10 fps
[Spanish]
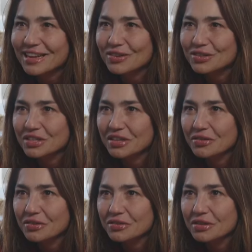a los
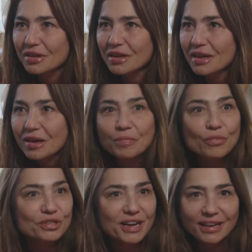chicos? Técnica.
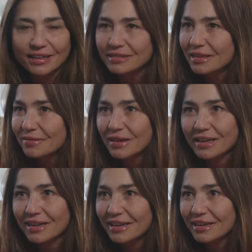Mucha gente va a
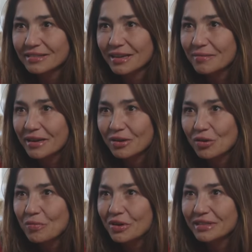querer saber
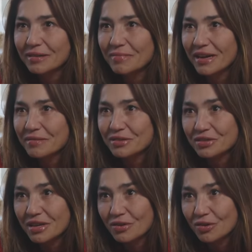cómo esta
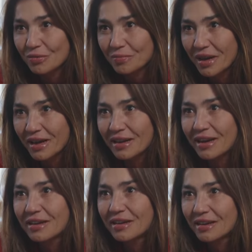maravillosa colombiana,